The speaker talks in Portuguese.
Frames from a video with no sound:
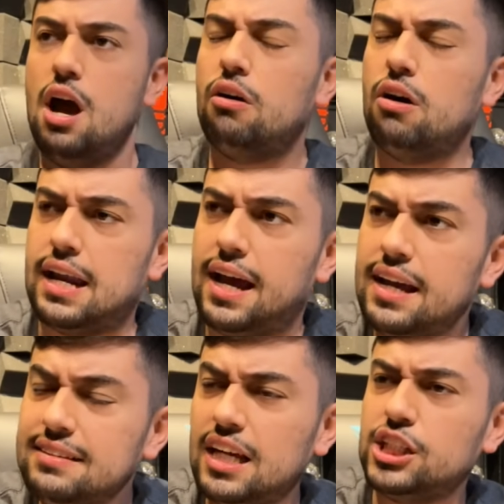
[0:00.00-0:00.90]
olha,
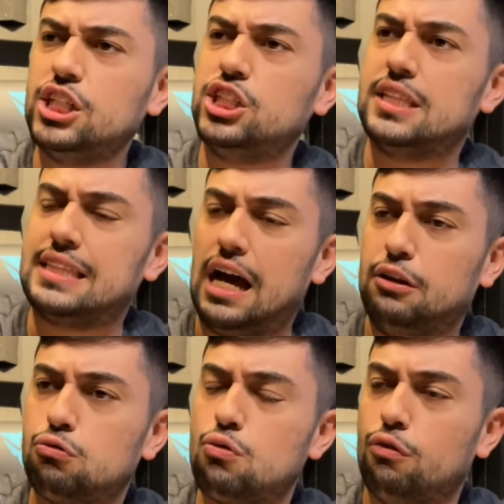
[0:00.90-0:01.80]
se a gente tá
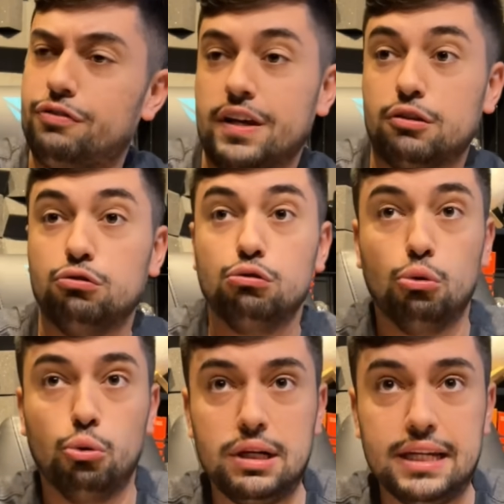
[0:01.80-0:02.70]
no governo
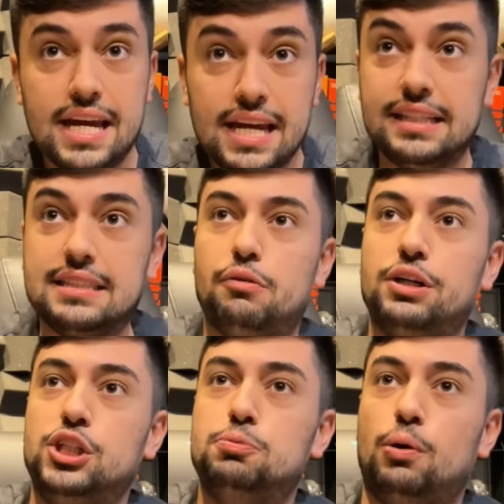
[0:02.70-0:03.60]
Lully, então a
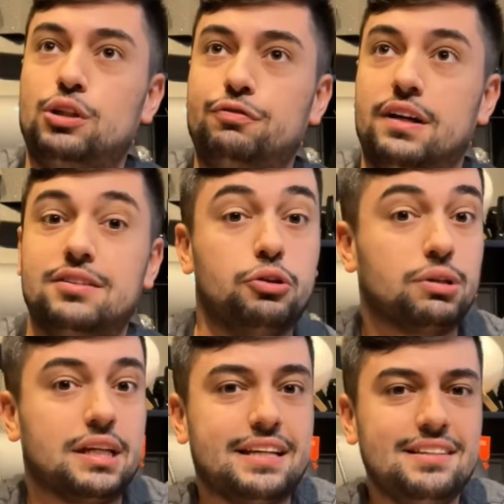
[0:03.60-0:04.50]
gente pode fazer o
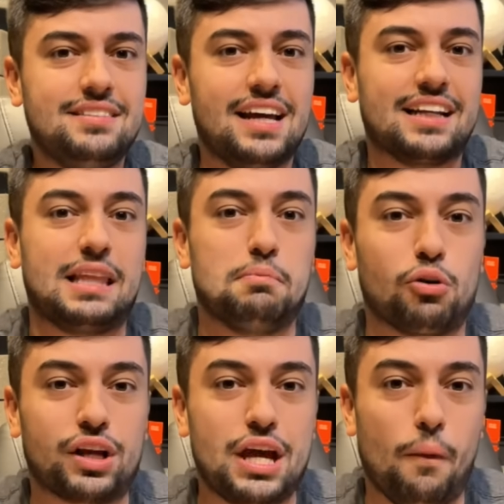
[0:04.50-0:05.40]
que quiser, até
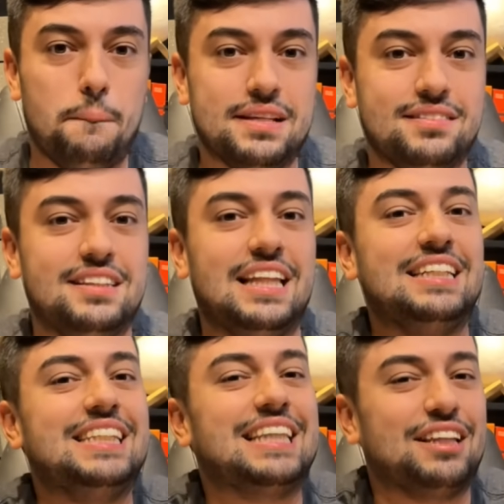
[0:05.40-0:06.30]
porque o
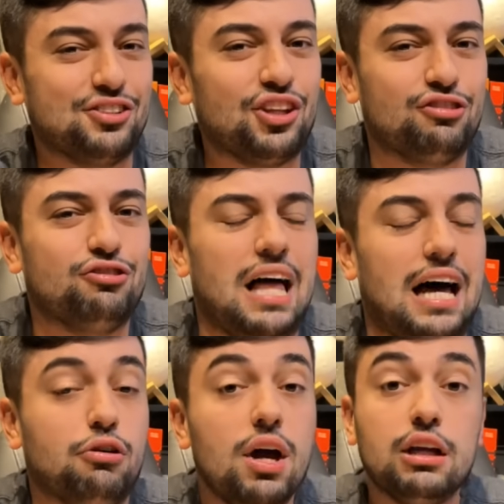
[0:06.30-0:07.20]
presidente tá do nosso
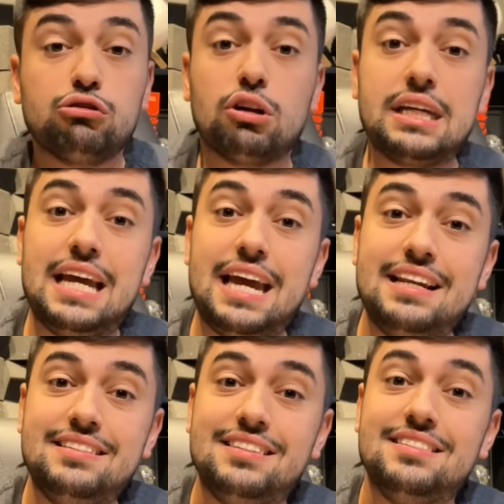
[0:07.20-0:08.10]
lado. Só que
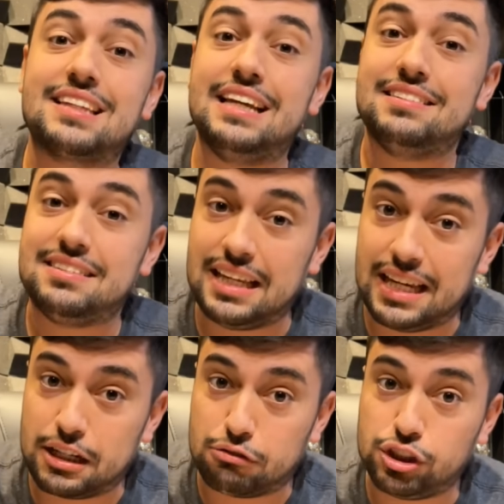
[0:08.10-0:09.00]
eles se
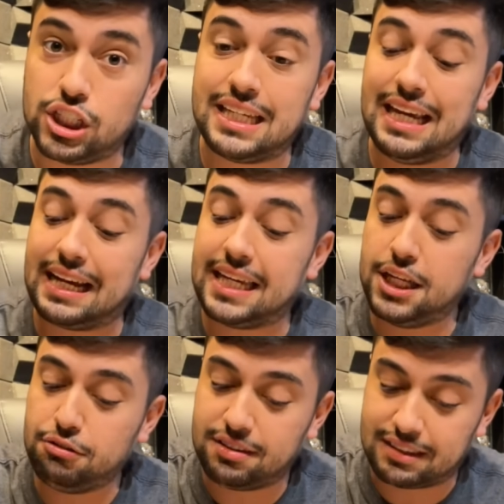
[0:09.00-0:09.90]
esqueceram de que
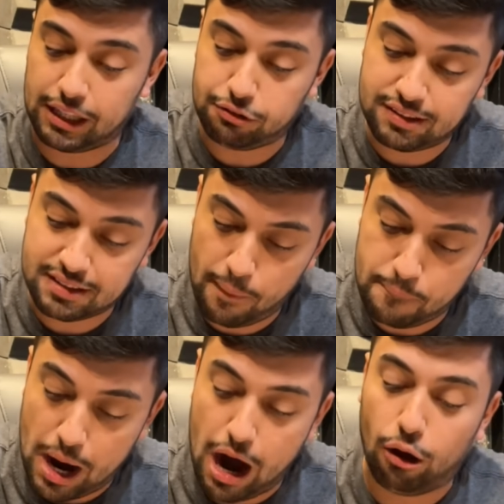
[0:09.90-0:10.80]
aqui no estado de São
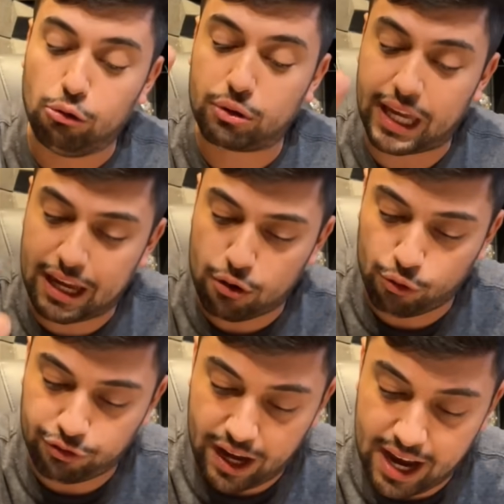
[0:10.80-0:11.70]
Paulo, quem
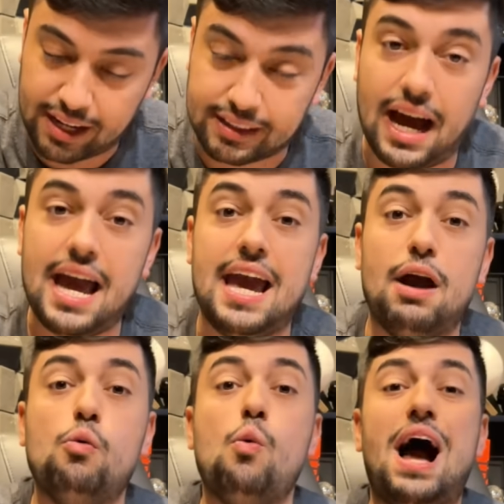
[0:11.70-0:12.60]
governa
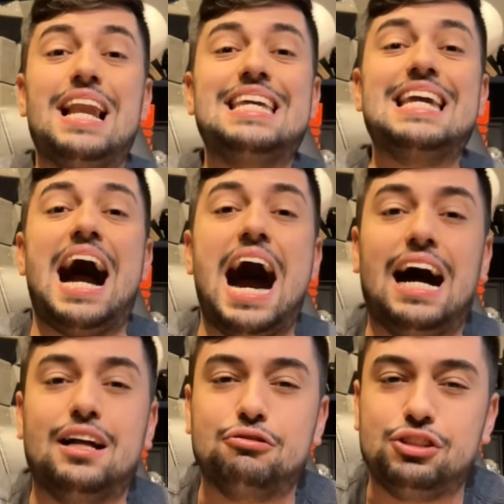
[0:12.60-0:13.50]
é o
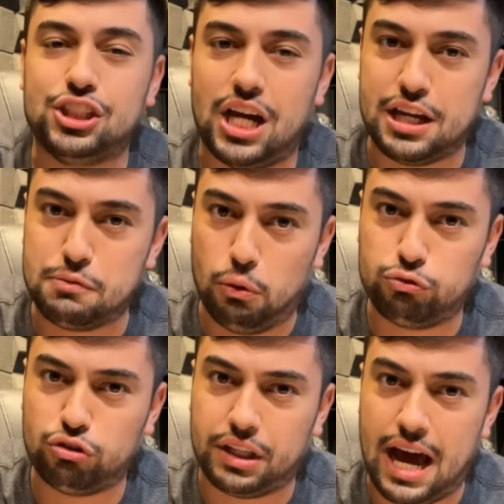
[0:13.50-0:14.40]
aliado de Jair
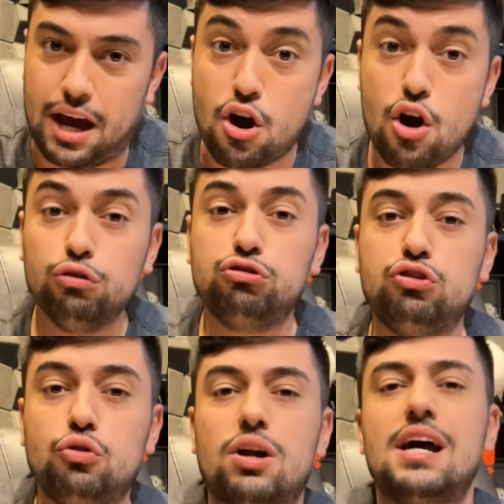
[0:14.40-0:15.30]
Bolsonaro, o senhor